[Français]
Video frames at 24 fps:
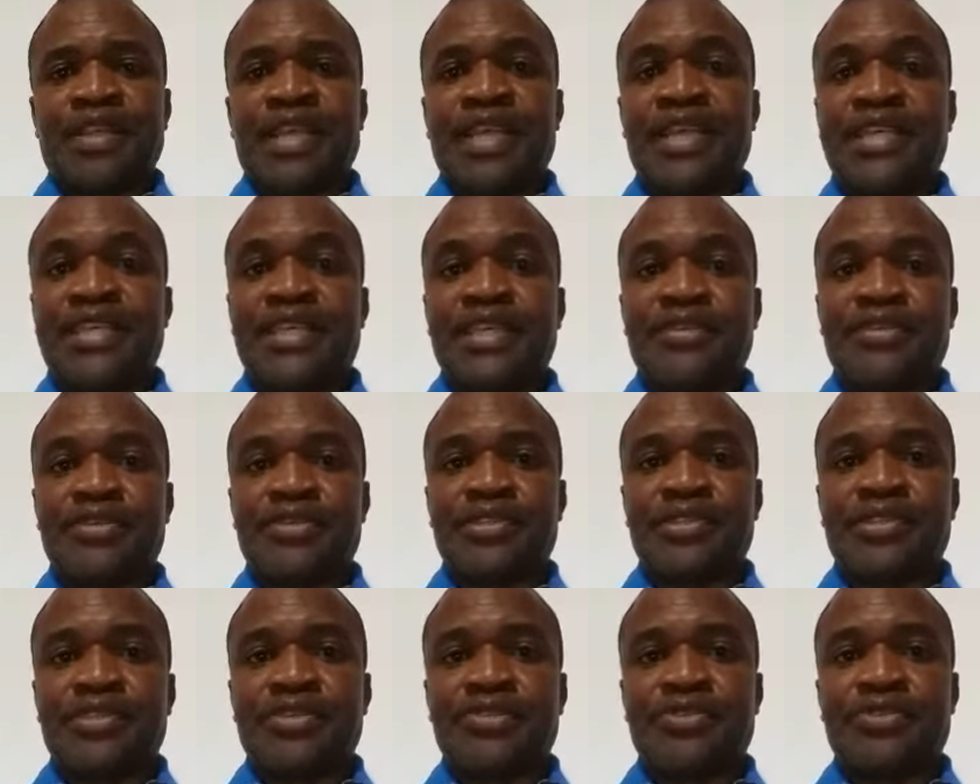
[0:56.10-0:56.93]
et qui
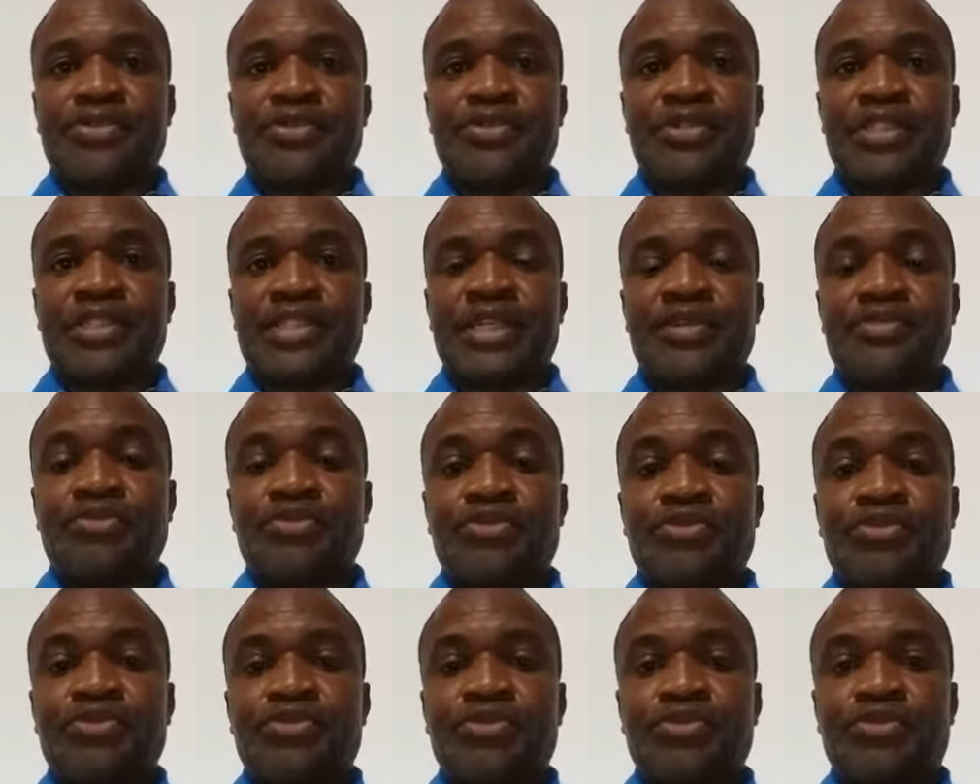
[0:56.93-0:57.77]
constituent sans
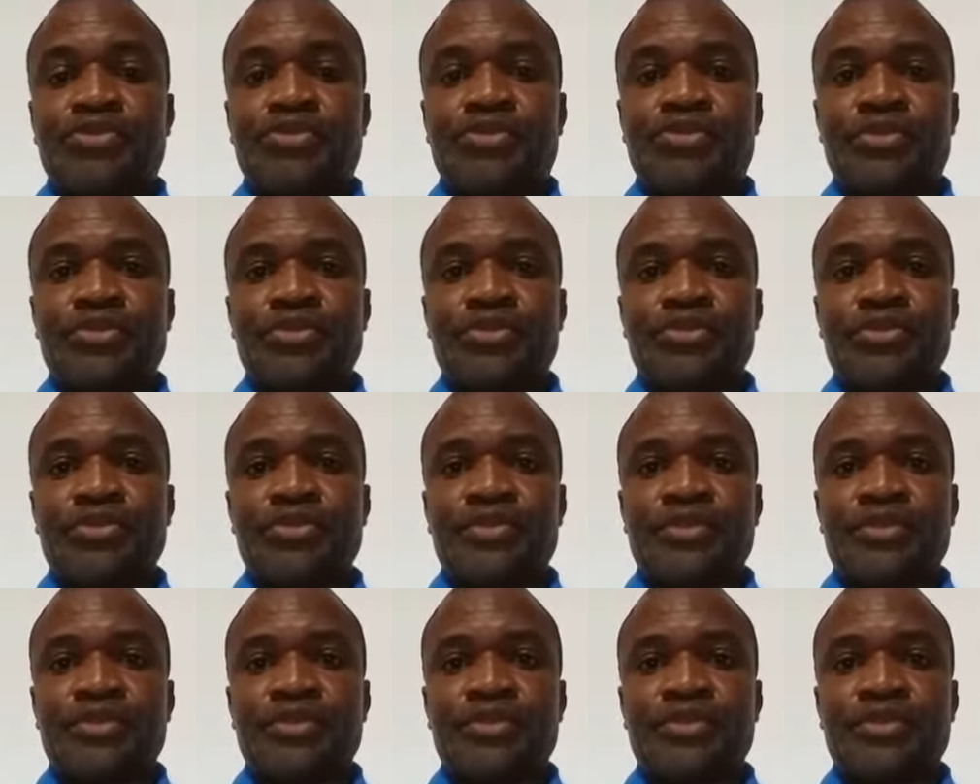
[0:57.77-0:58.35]
nul doute